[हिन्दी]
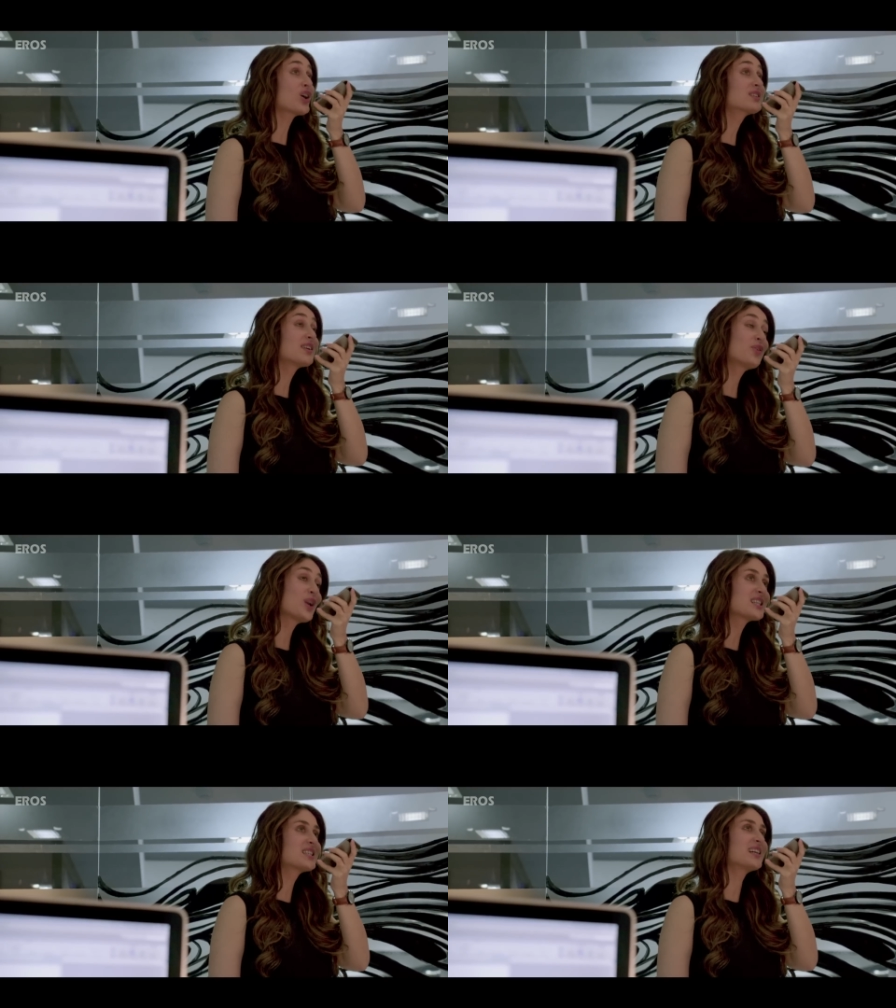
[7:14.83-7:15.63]
शौक से
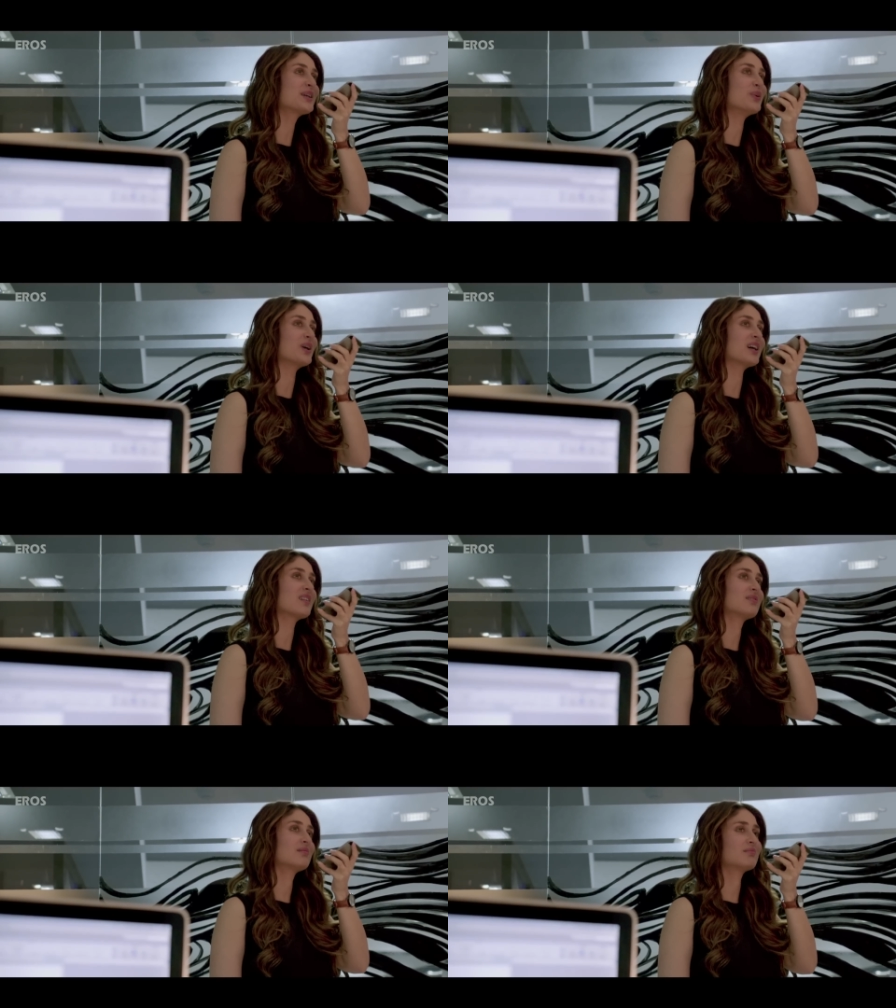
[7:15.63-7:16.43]
फुल एसिडिटी हो
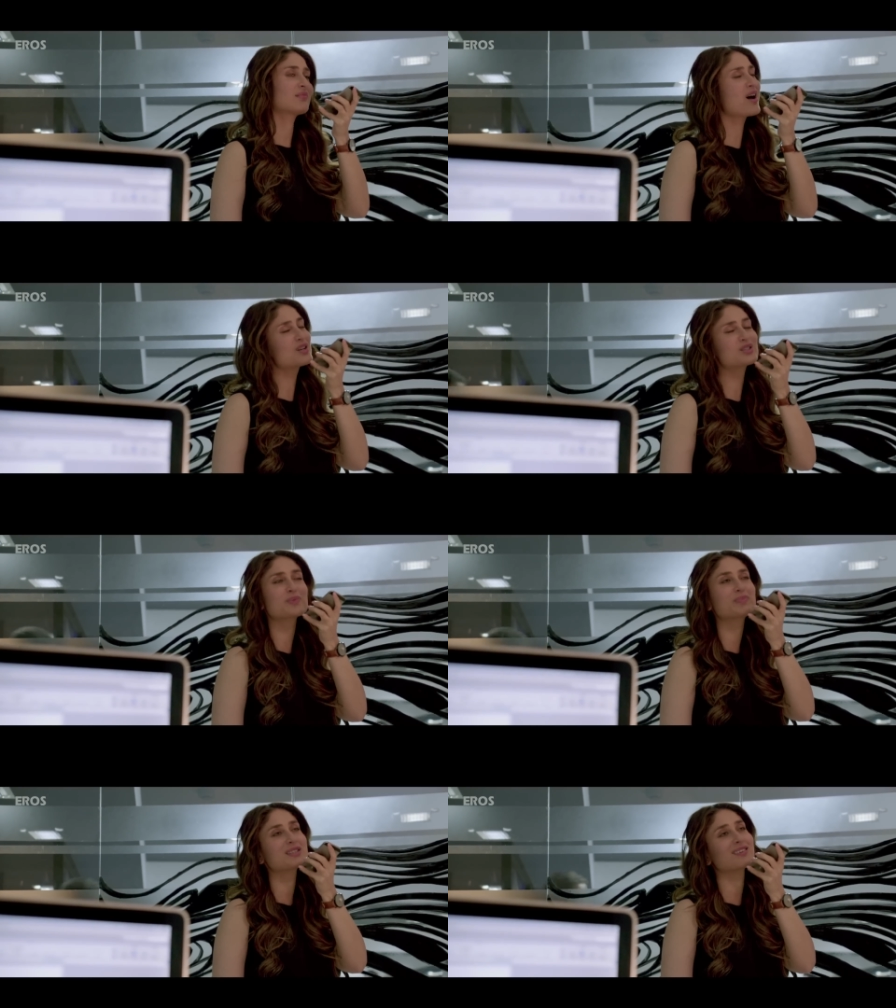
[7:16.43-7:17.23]
गई
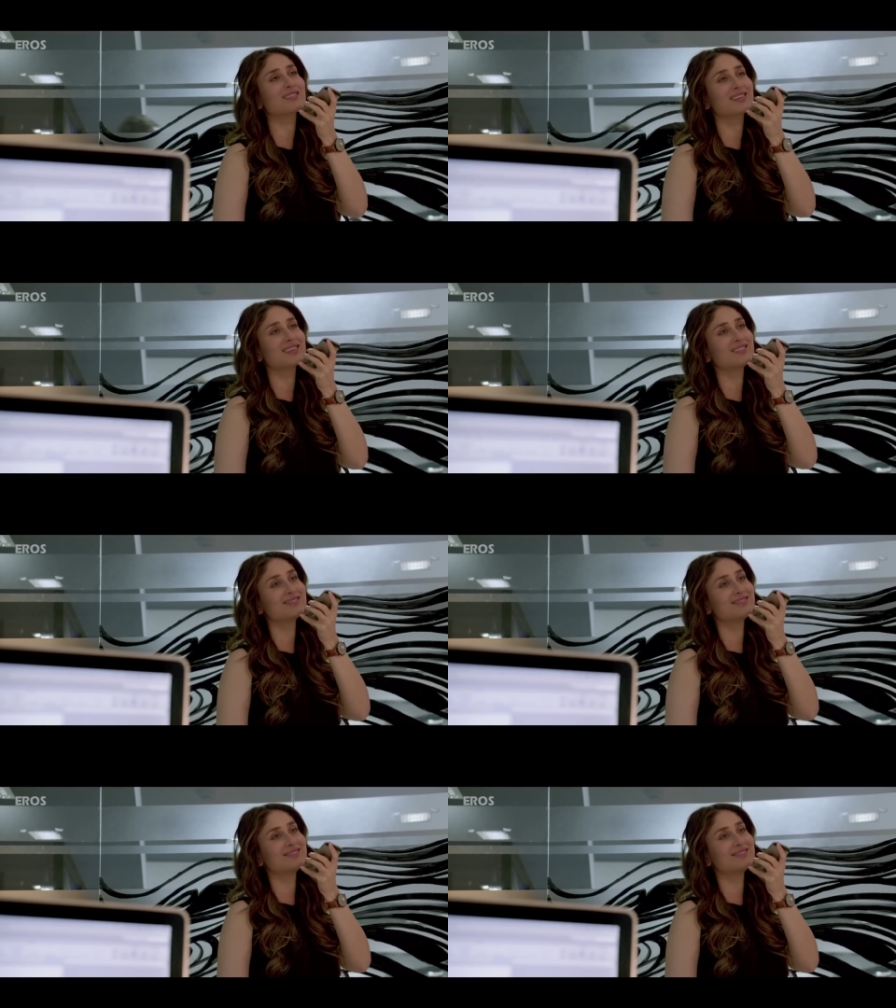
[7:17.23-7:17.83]
आज नहीं पी सकती